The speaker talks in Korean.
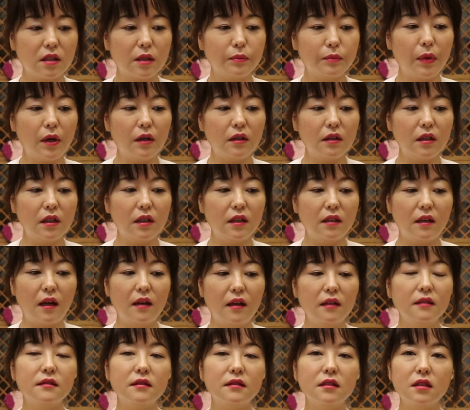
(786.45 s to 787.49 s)
특별히
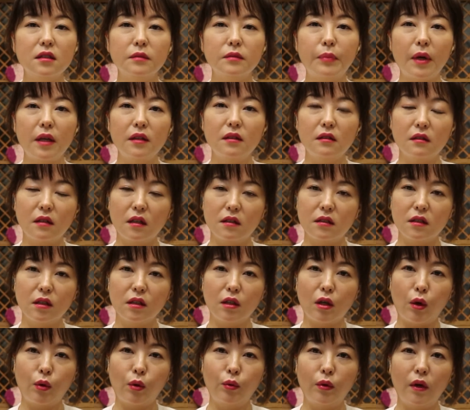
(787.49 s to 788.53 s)
레이스 패널
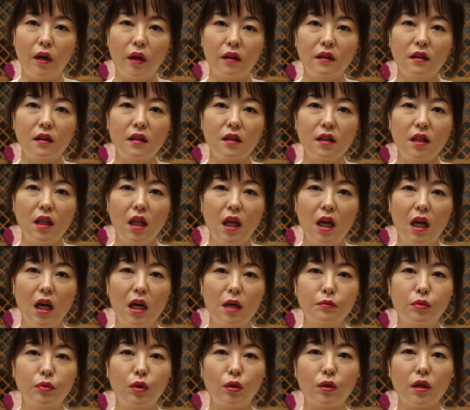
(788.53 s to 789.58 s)
같은 경우에는
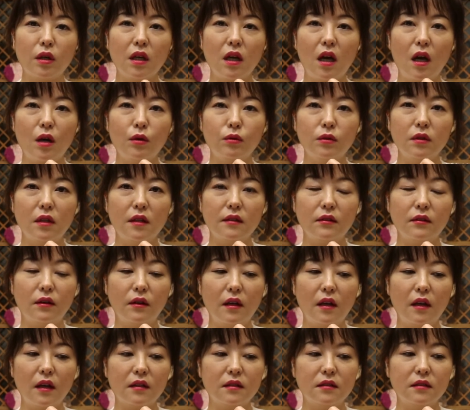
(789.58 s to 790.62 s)
블로킹하고
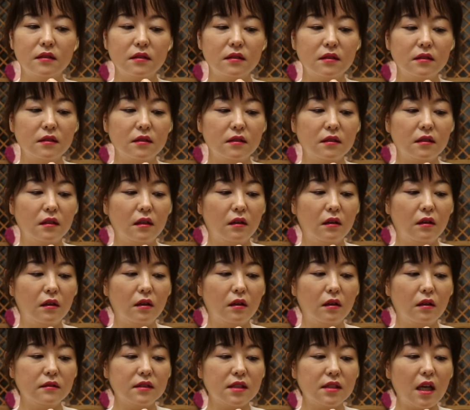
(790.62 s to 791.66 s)
나서의
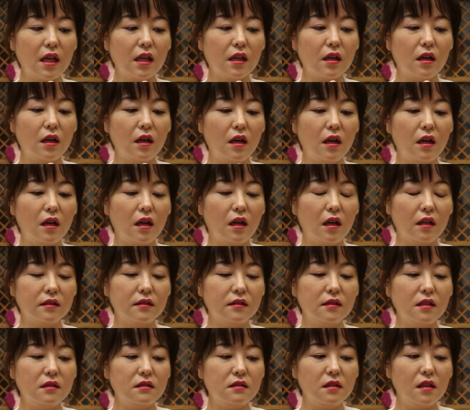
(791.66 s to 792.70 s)
그어 차이가
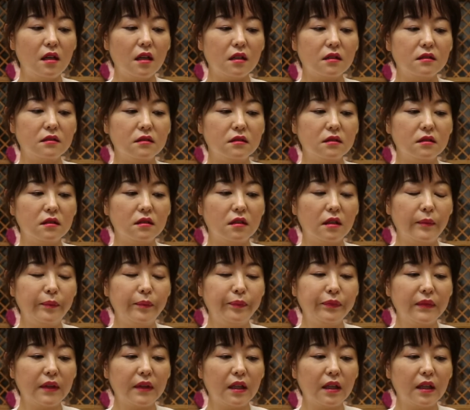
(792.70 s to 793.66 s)
스티치의 그